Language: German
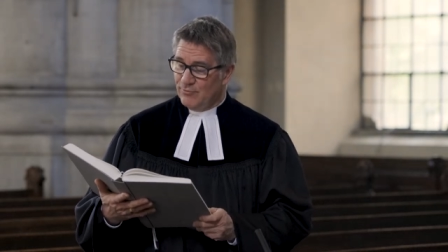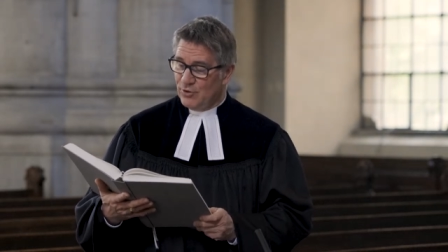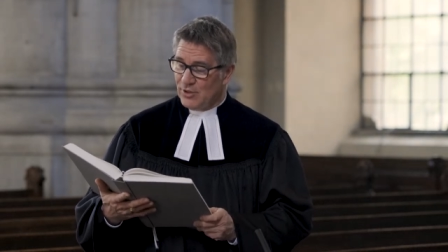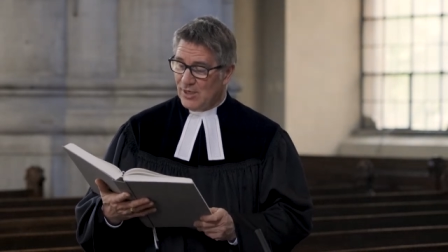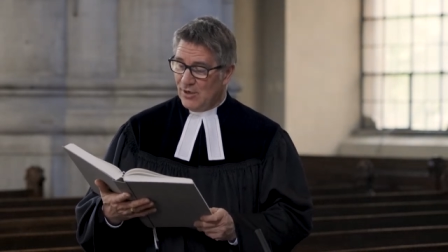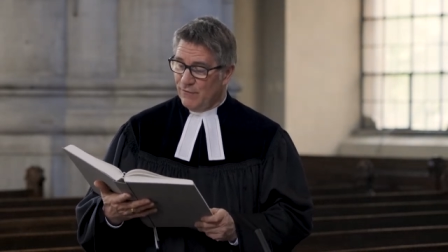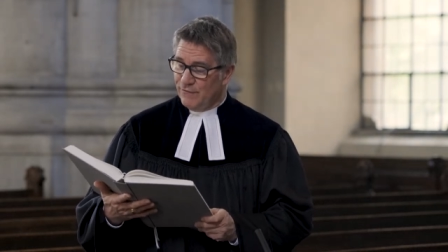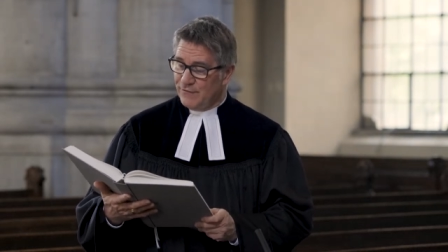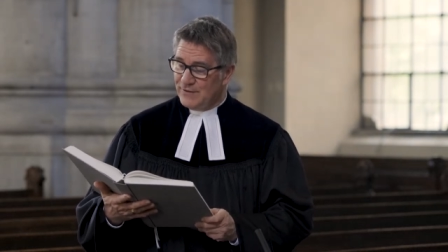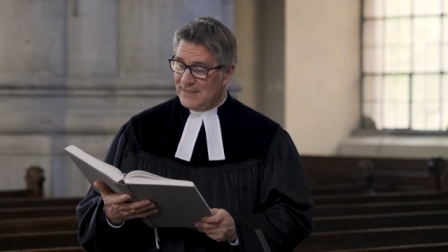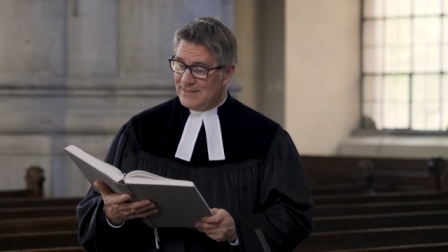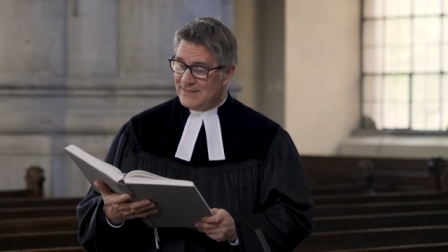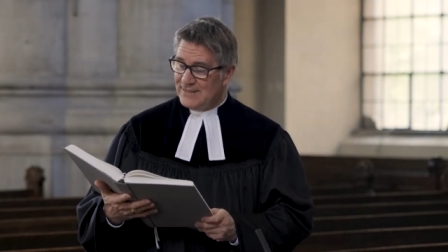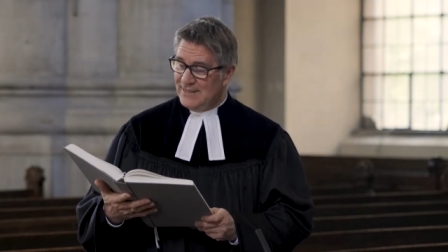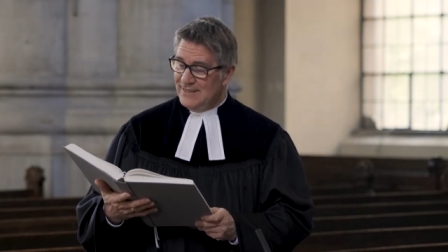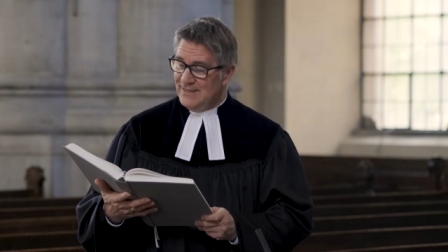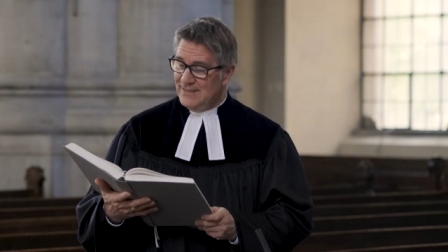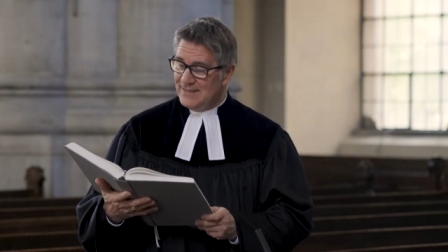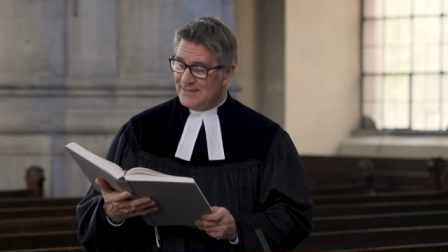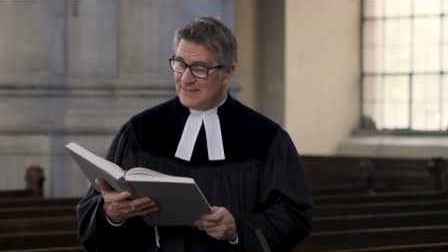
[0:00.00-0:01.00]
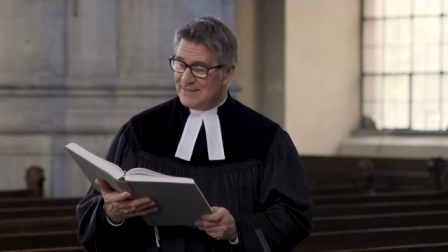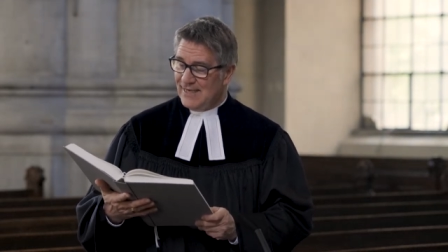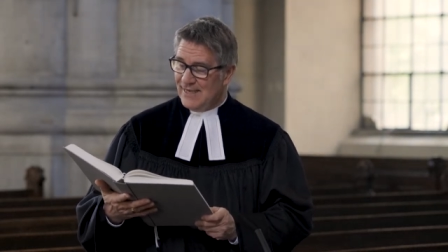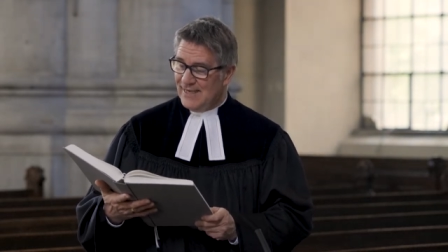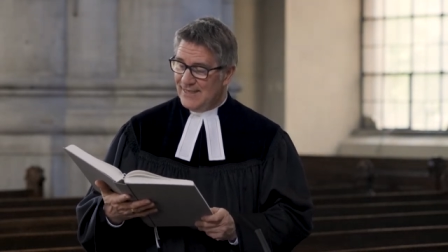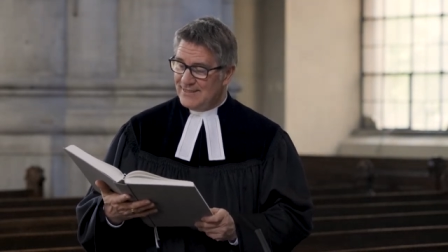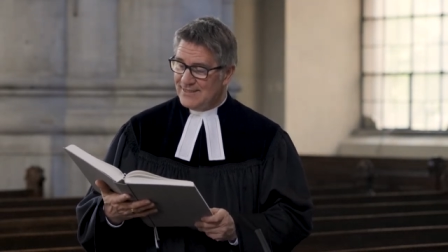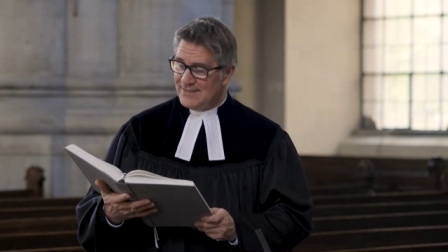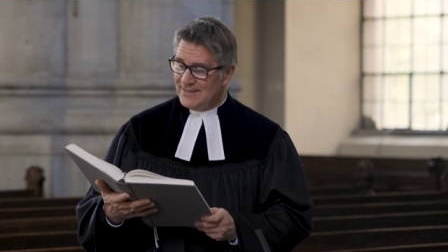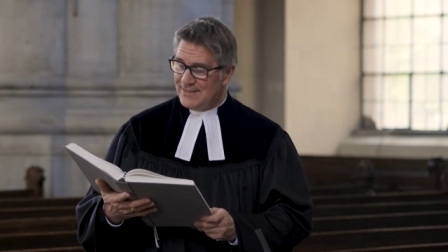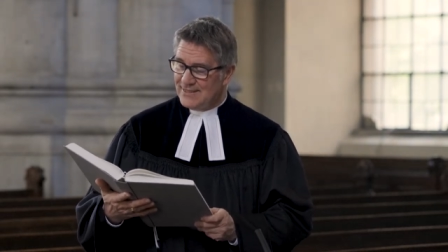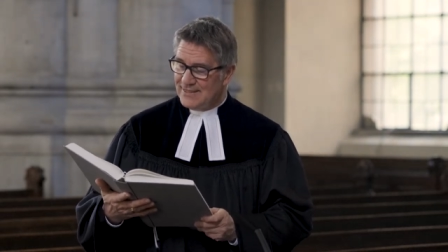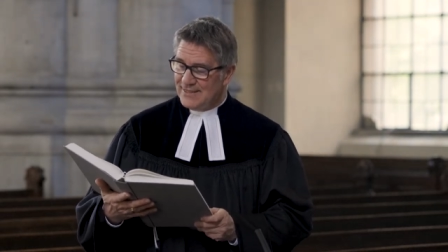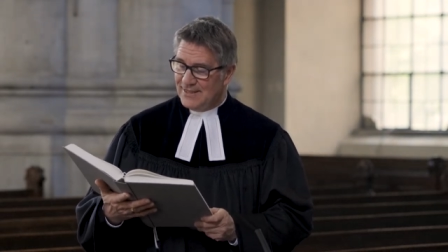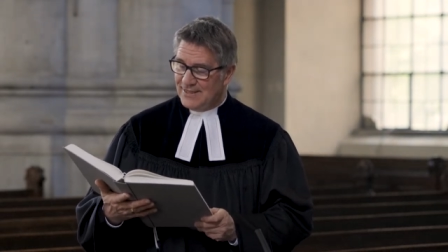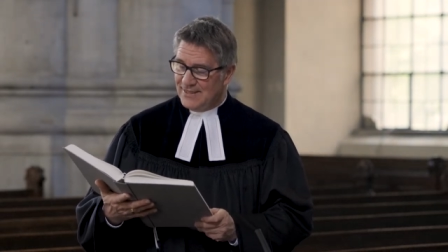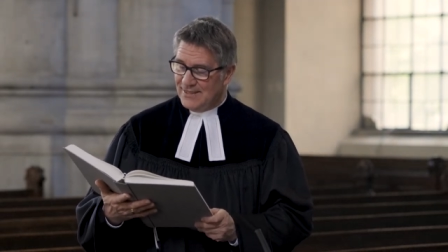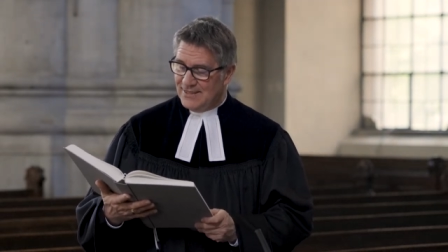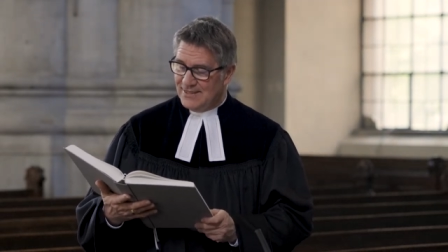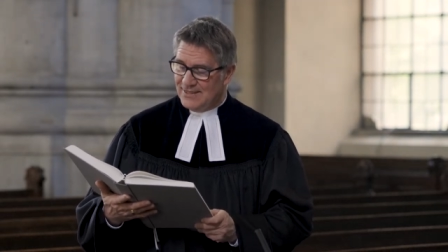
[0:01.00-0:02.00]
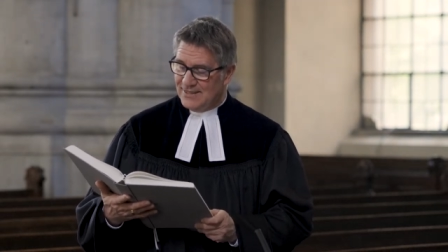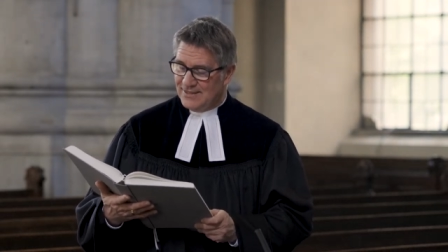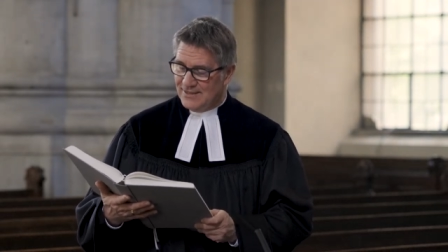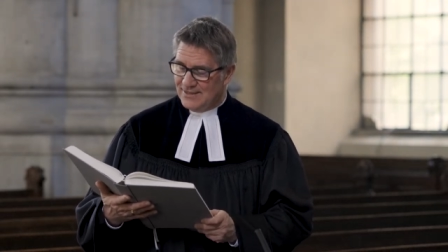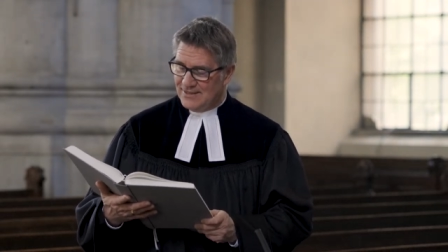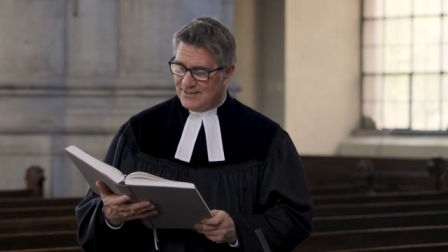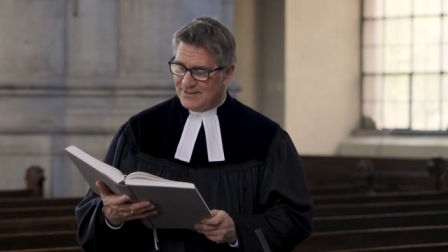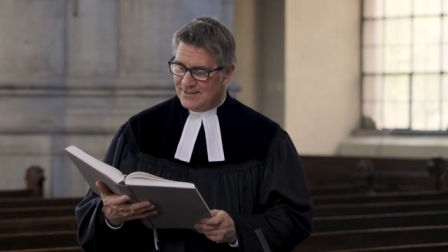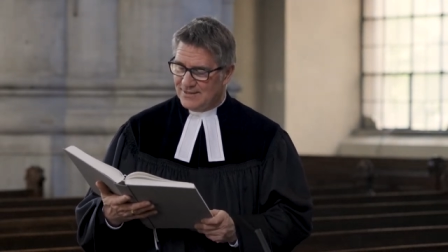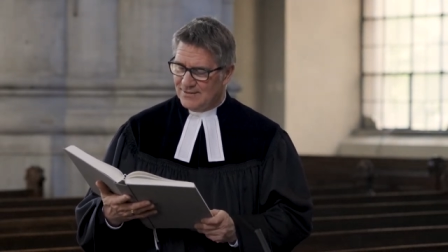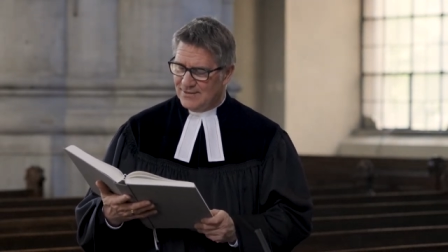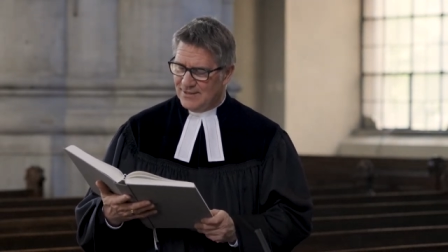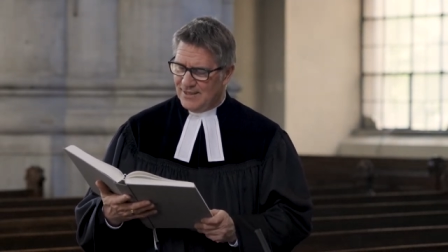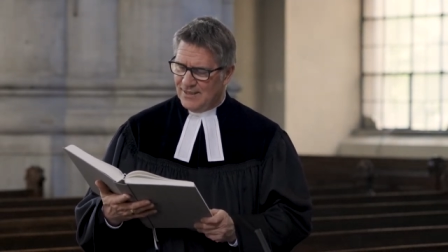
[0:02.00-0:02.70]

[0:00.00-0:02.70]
worauf der Sinn des Geistes gerichtet ist,